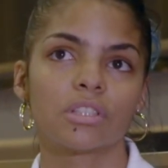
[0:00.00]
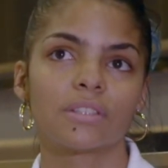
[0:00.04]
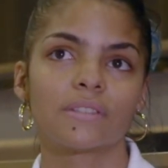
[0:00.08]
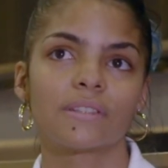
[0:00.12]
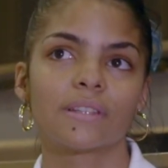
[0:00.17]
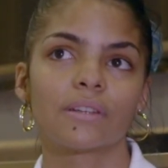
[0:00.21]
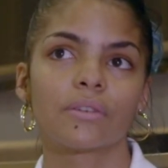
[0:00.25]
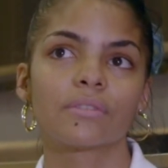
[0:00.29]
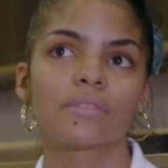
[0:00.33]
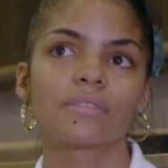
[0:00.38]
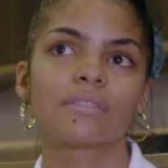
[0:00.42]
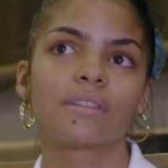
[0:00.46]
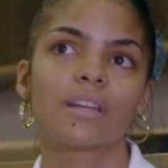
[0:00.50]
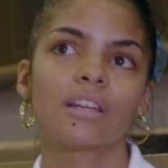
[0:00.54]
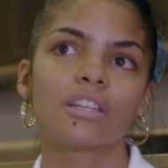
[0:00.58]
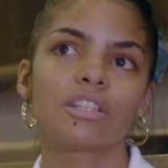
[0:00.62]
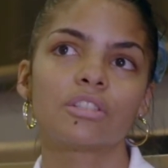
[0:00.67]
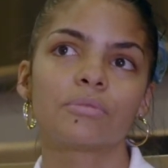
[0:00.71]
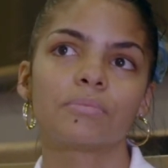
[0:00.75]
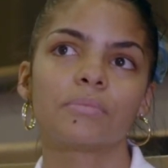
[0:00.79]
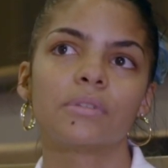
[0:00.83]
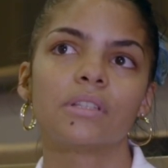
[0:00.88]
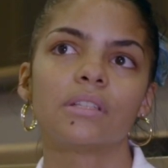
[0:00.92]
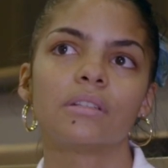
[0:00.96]
j'étais en
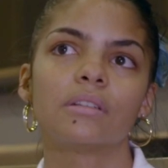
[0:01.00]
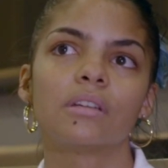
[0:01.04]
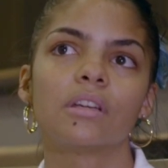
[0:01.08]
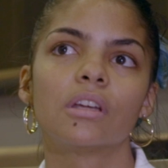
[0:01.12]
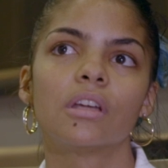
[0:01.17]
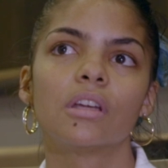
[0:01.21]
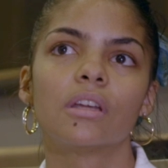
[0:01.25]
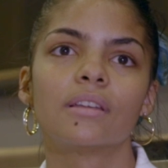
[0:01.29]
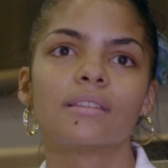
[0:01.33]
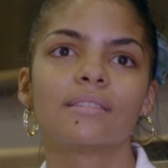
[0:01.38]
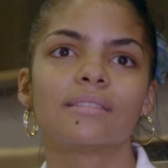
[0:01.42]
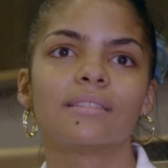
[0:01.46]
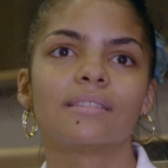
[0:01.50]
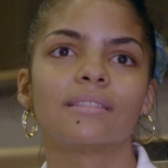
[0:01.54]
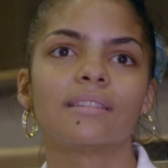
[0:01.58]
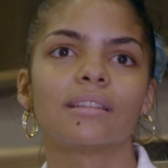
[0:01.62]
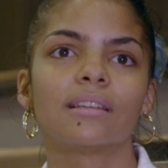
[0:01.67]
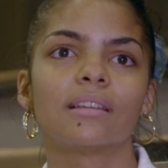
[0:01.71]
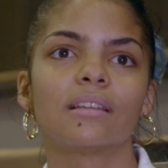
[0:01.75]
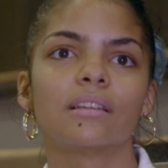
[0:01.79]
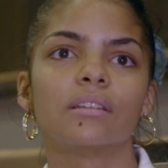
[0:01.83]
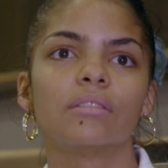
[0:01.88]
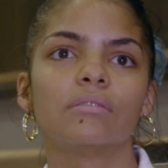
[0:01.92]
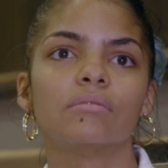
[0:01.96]
stage, mais
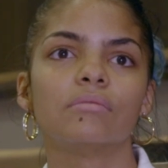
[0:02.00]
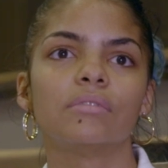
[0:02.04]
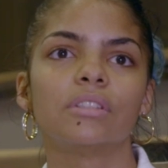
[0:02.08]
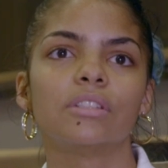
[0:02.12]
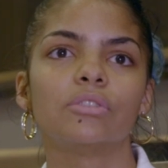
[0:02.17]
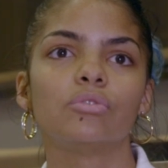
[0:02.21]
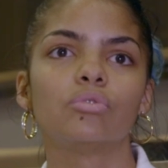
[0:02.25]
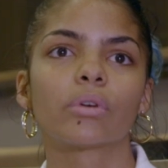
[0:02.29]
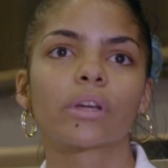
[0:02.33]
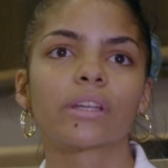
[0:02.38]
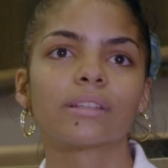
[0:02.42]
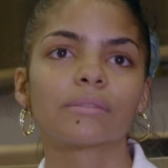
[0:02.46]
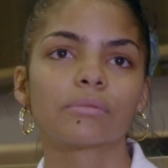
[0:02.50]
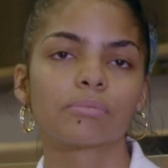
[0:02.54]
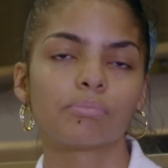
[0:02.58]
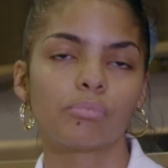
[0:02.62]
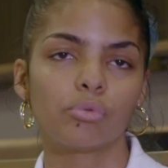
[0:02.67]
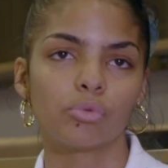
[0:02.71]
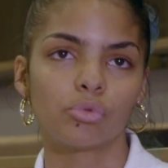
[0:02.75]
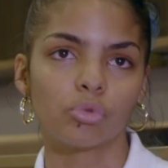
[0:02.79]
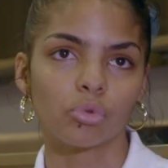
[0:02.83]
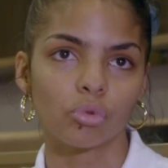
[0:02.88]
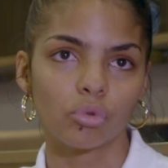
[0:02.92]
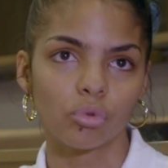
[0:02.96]
c'était des durées
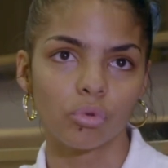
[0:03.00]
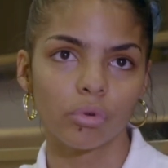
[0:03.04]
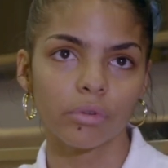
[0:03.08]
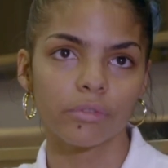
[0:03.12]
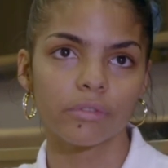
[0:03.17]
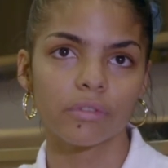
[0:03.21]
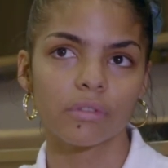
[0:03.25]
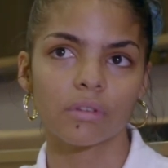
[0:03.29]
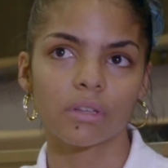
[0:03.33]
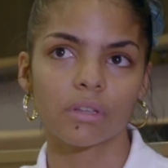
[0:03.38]
plutôt courtes.